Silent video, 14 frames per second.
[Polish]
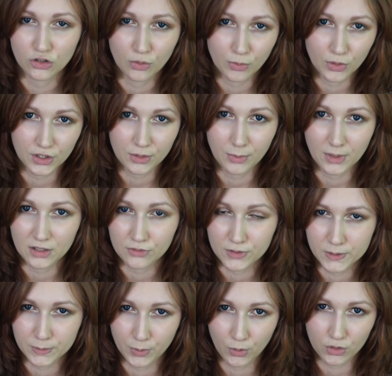do moich mediów
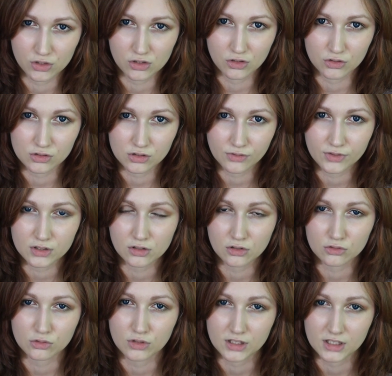społecznościowych, do
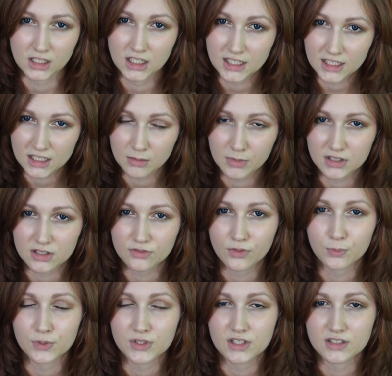których linki macie w
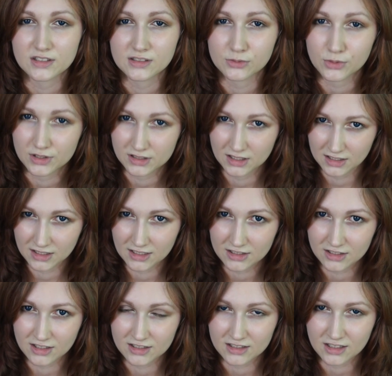opisie. Dziękuję
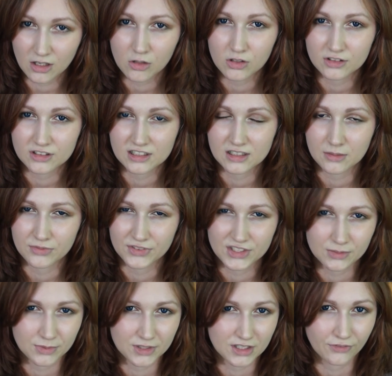serdecznie za oglądanie.
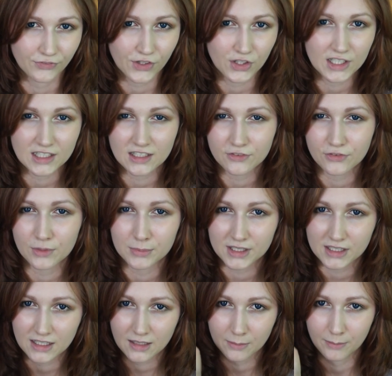Widzimy się w kolejnych
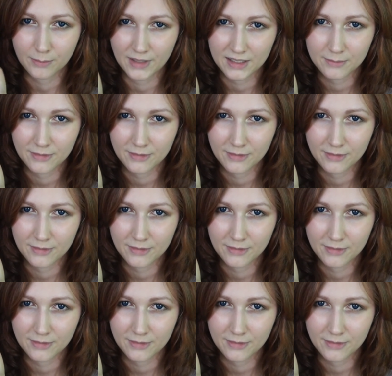filmikach. Bye